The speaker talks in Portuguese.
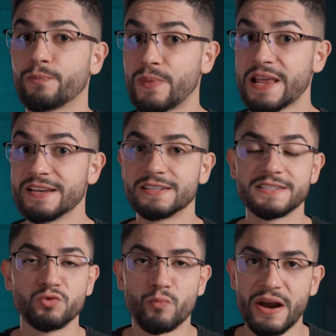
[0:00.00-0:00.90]

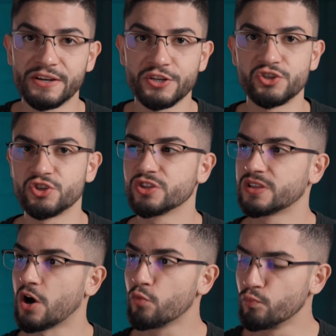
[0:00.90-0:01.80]
players do marketing
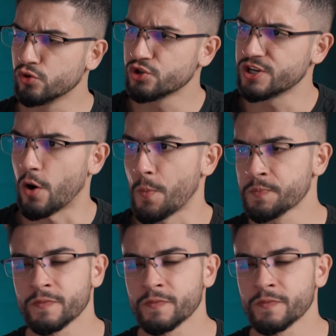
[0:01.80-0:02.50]
digital mundial?